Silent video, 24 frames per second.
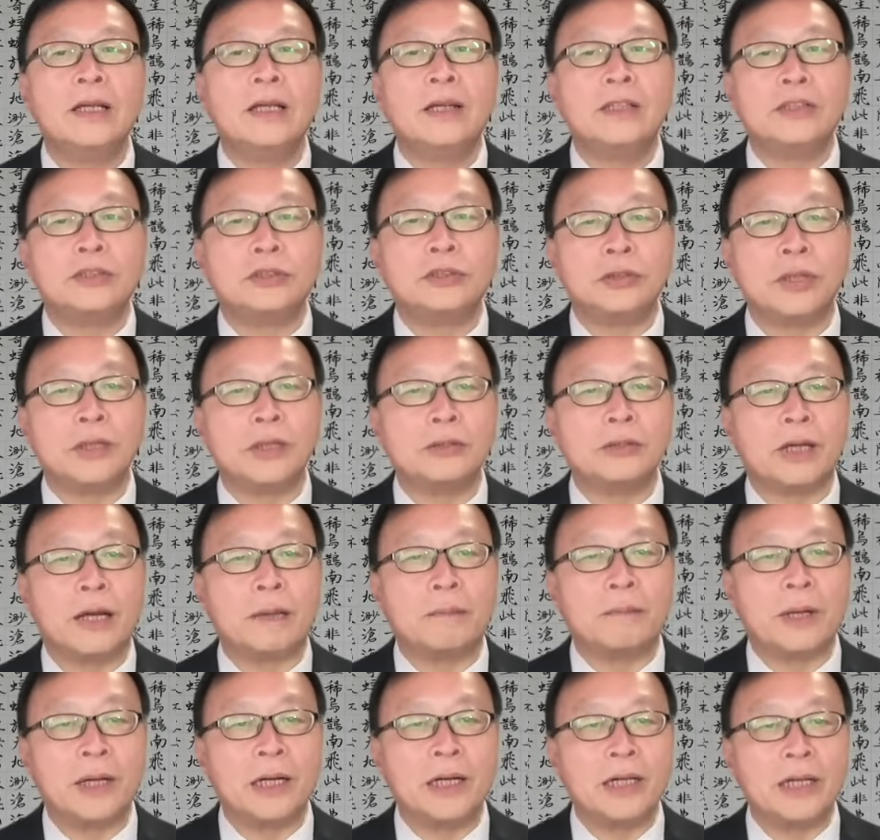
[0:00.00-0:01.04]
宣
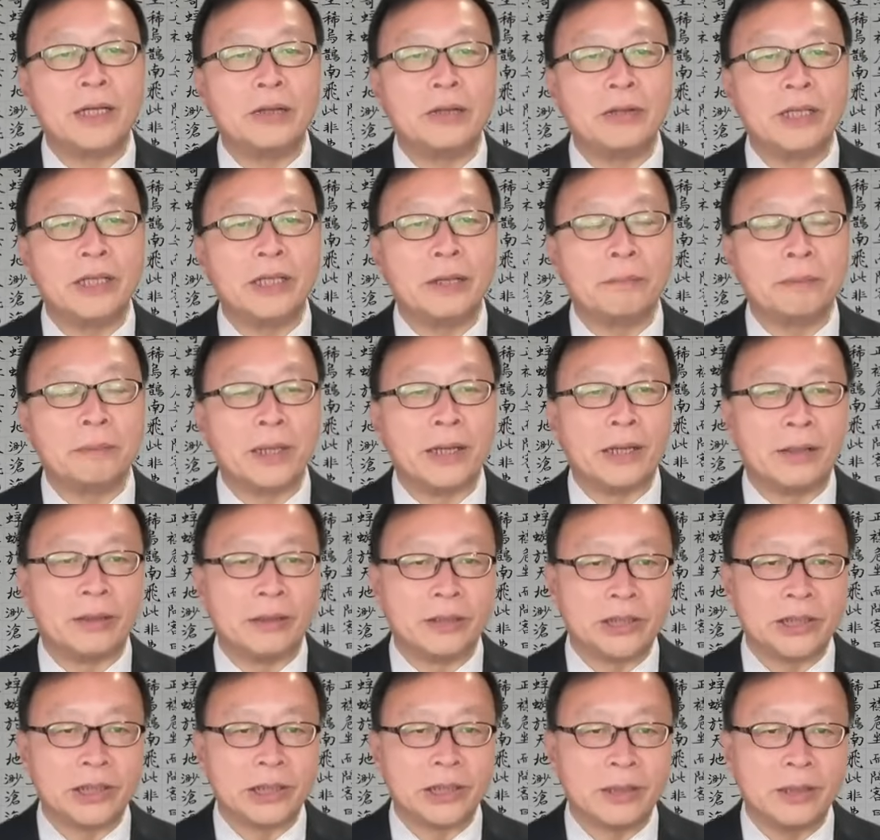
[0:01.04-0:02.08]
传彭丽媛的表
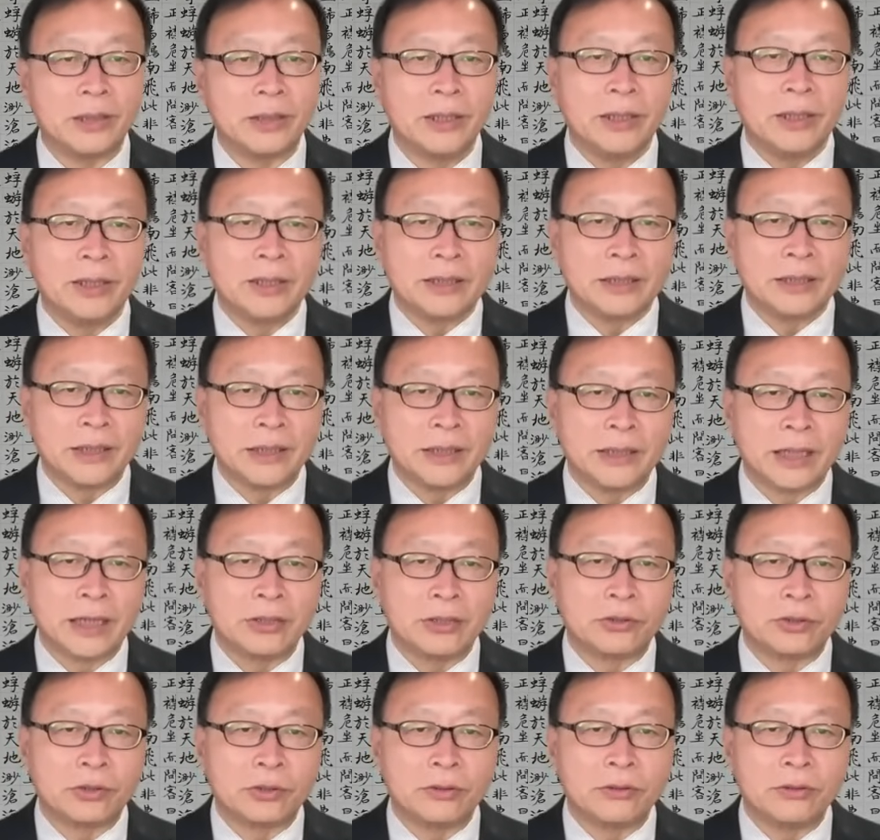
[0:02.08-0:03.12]
现，这在
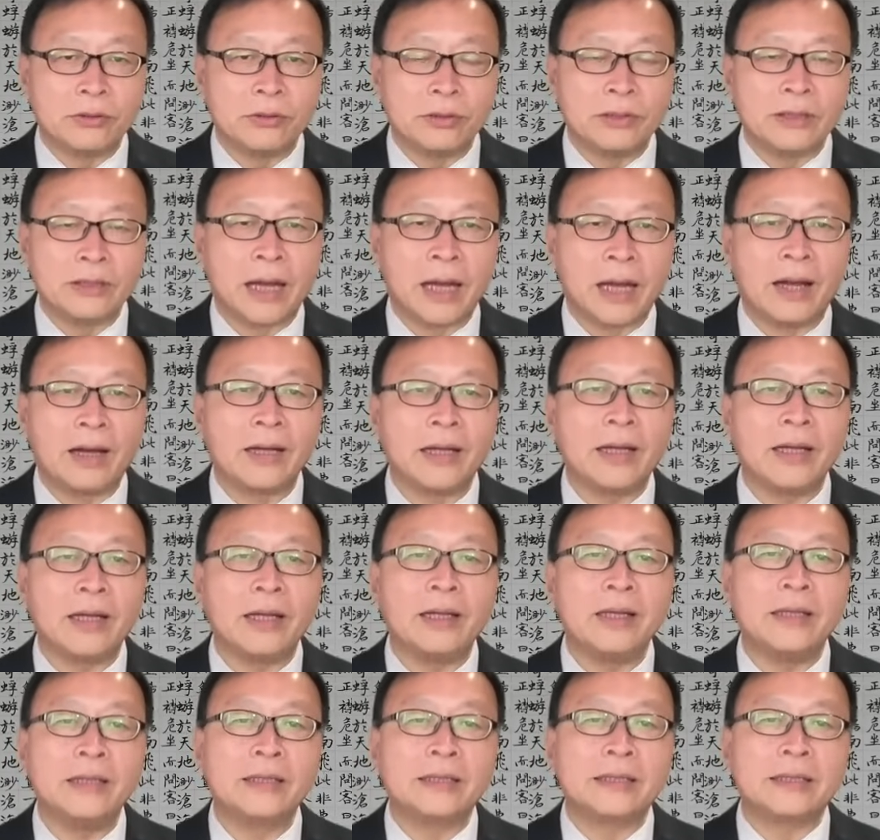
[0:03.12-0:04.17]
中共党内
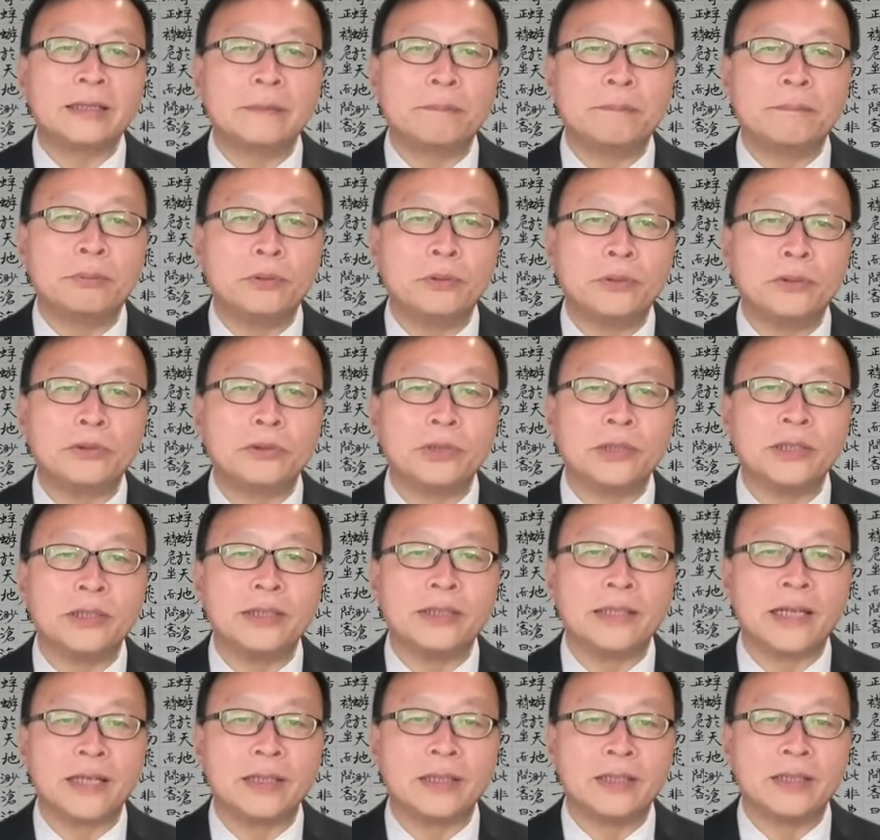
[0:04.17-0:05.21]
是不寻
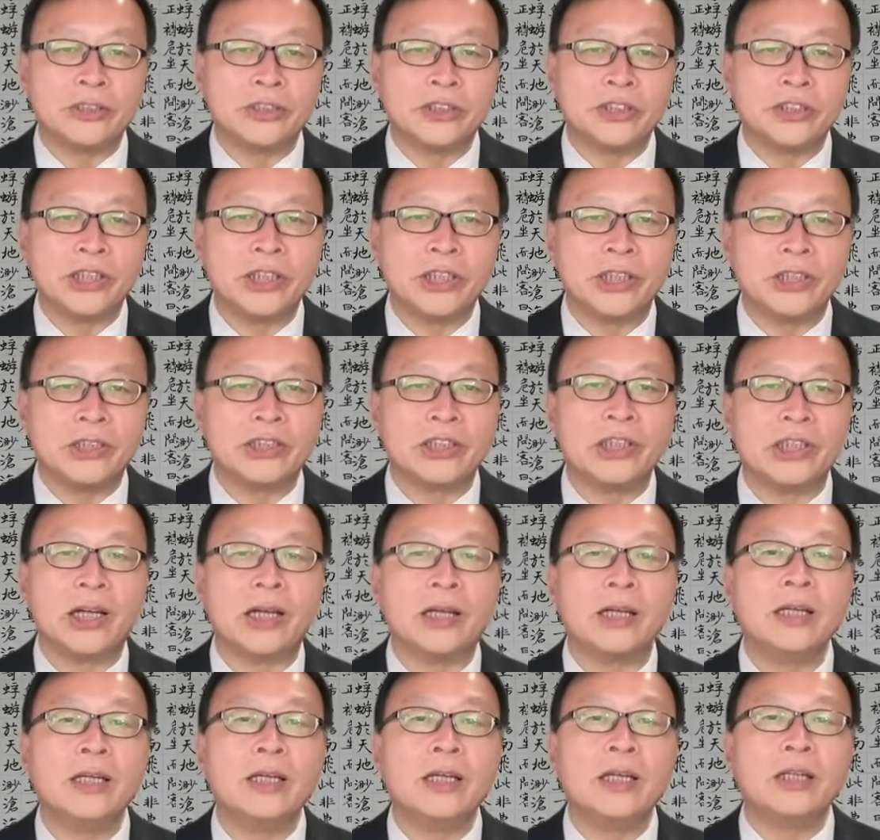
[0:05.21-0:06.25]
常的现象，
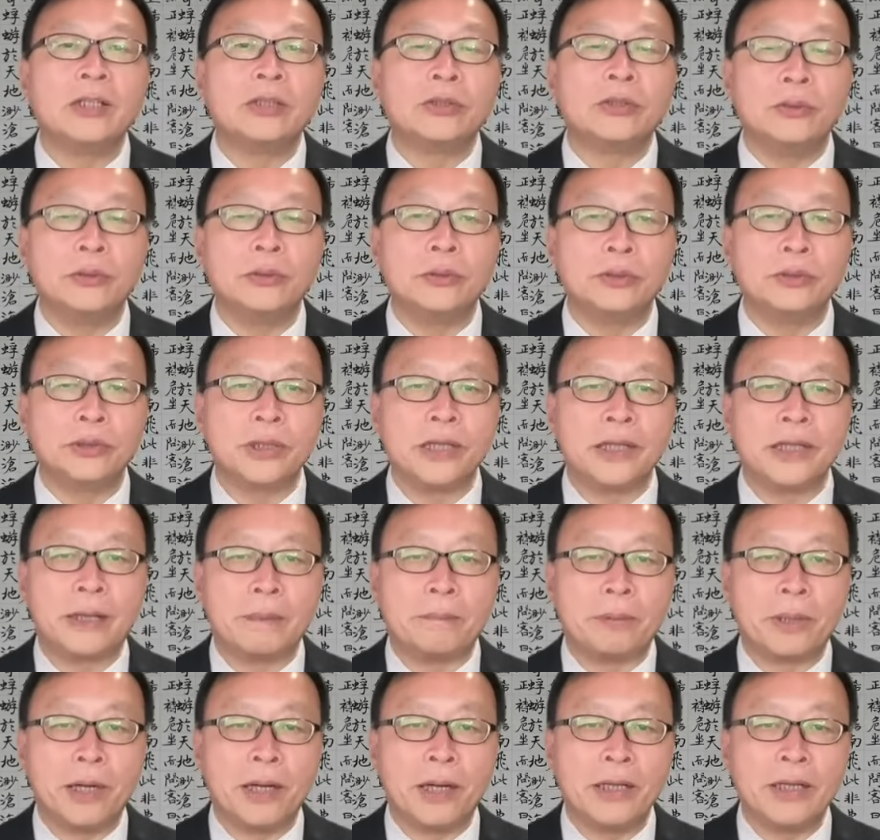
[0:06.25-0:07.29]
凸显了
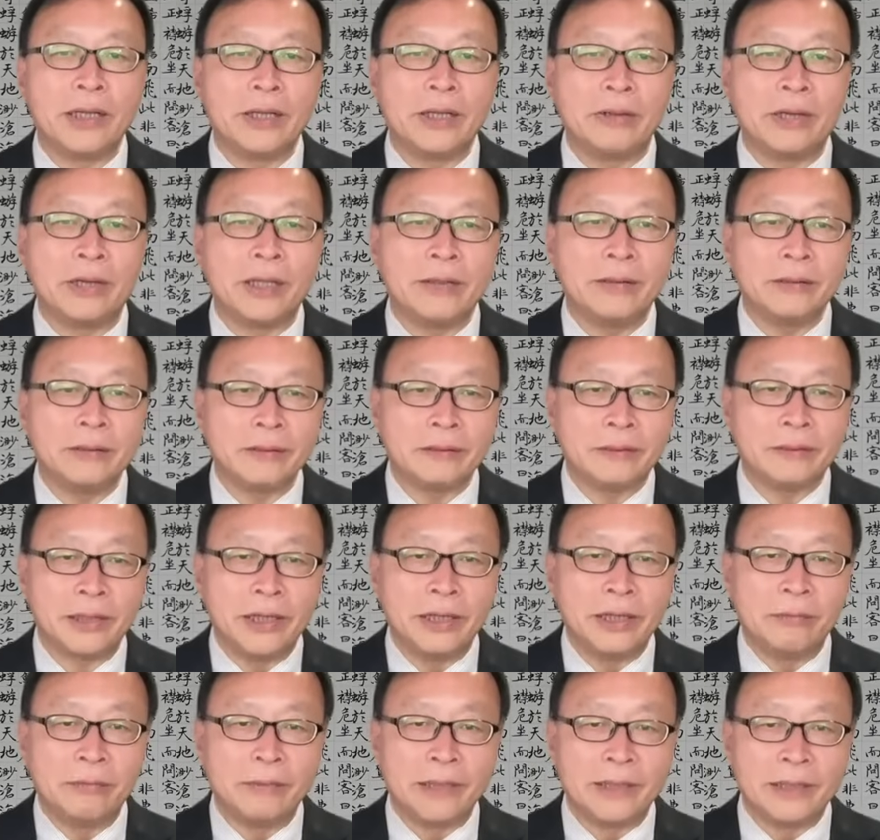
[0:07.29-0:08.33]
彭丽媛
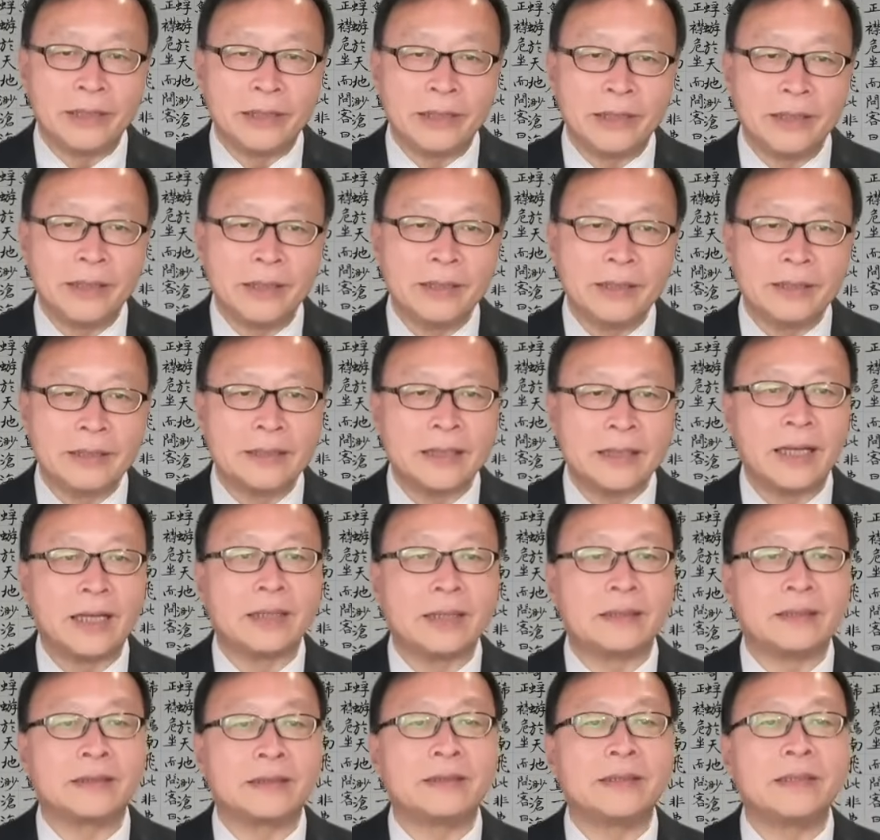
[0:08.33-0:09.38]
地位的
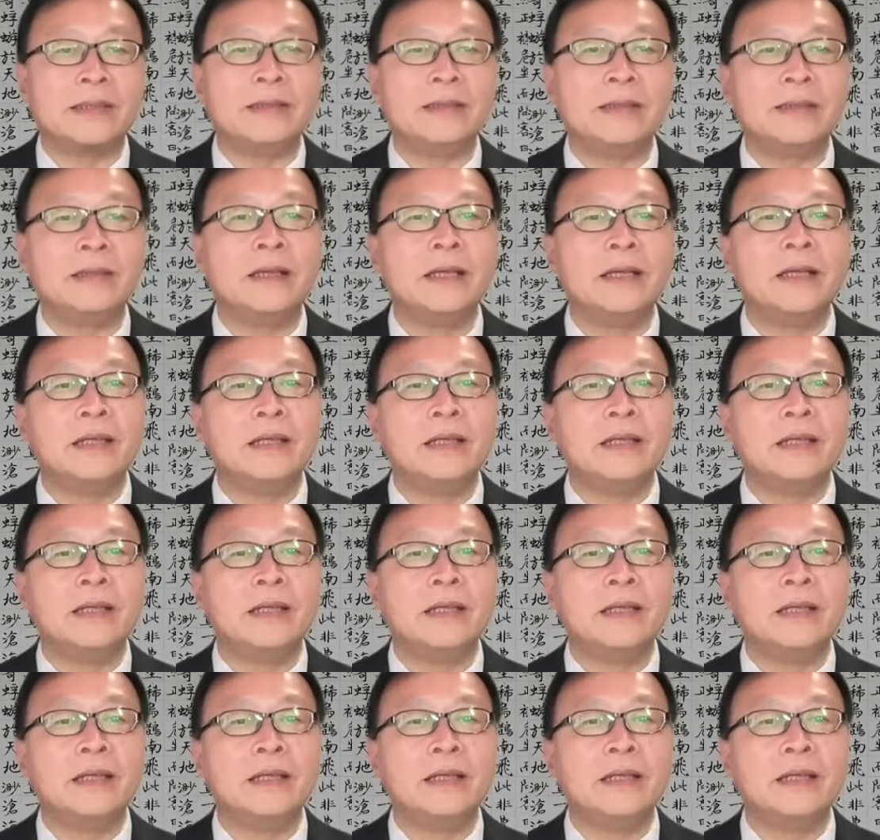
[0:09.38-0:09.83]
上升。